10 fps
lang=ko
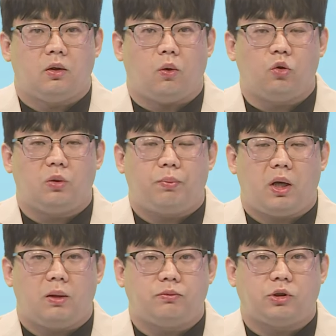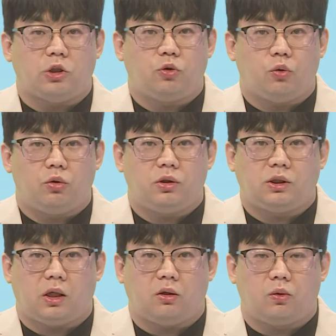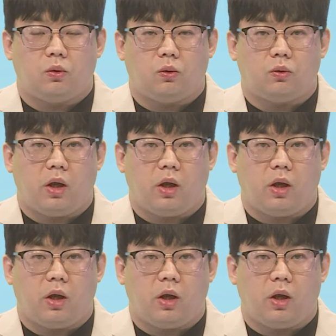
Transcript: 오늘 밤 제주도를 시작으로